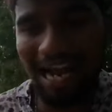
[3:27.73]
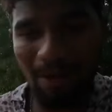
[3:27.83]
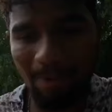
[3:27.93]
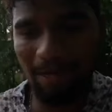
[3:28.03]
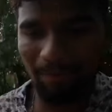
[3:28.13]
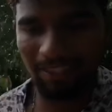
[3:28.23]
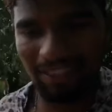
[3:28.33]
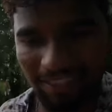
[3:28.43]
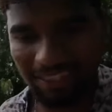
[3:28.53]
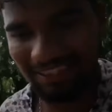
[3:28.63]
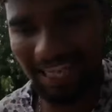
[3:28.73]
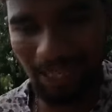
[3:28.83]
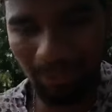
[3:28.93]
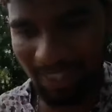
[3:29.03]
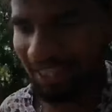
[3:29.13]
ఆగమాగం వేసేటి అంతా
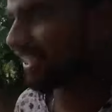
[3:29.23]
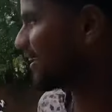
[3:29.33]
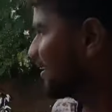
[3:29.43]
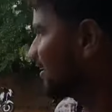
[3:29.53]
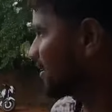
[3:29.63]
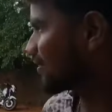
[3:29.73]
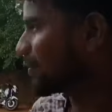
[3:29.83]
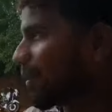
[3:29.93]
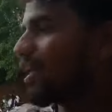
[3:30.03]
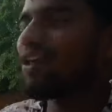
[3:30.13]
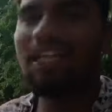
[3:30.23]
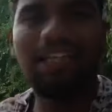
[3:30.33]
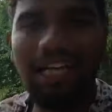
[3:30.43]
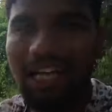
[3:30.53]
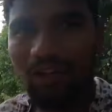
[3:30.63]
అయిపోయినాయి సో మన
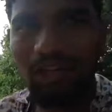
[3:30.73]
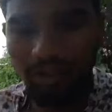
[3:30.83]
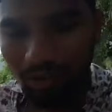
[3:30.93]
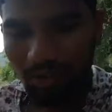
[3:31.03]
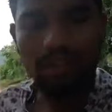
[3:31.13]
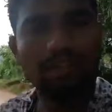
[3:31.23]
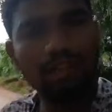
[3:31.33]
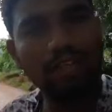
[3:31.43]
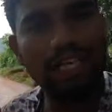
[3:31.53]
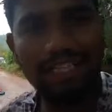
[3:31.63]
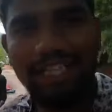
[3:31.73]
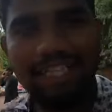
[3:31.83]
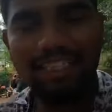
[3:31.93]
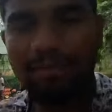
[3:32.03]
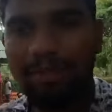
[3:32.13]
వాళ్ళందరూ అక్కడ ఉన్నారు సో నేను ఇదే
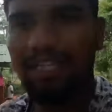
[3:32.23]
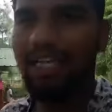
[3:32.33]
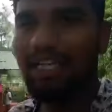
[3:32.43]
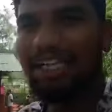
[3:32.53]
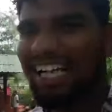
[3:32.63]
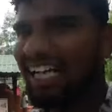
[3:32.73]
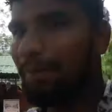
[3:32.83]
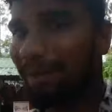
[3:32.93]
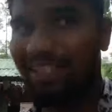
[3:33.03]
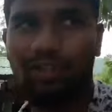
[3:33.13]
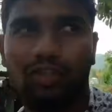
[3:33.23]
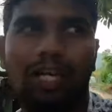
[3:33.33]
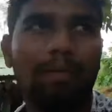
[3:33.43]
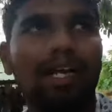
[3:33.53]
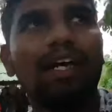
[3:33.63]
డ్రెస్ మీద ఇంకా అలాగే పచ్చిగున్నా
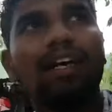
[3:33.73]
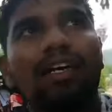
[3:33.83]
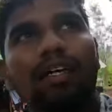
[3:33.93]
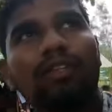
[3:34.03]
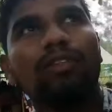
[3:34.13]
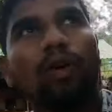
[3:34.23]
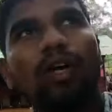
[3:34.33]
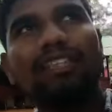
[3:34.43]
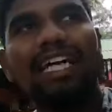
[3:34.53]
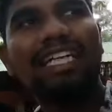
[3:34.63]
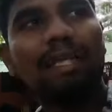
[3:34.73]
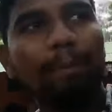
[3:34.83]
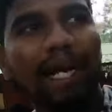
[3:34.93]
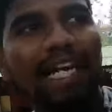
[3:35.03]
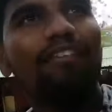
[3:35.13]
అనమాట సో ఒక్కసారి అయితే
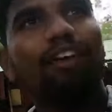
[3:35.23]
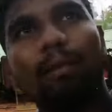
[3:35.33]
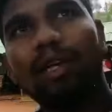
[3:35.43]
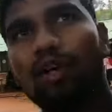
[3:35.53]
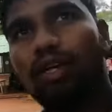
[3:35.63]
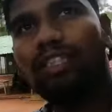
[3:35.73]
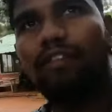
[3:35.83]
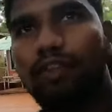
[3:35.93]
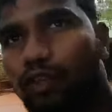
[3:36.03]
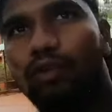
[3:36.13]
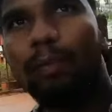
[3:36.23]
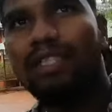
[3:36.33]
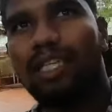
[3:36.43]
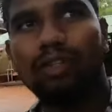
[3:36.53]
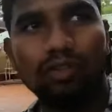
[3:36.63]
పైన పోయి మీకు ఒకసారి వ్యూ
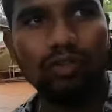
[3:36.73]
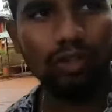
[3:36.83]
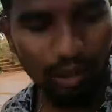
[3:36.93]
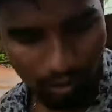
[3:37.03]
చూపిస్తే ఎట్లా వస్తుందో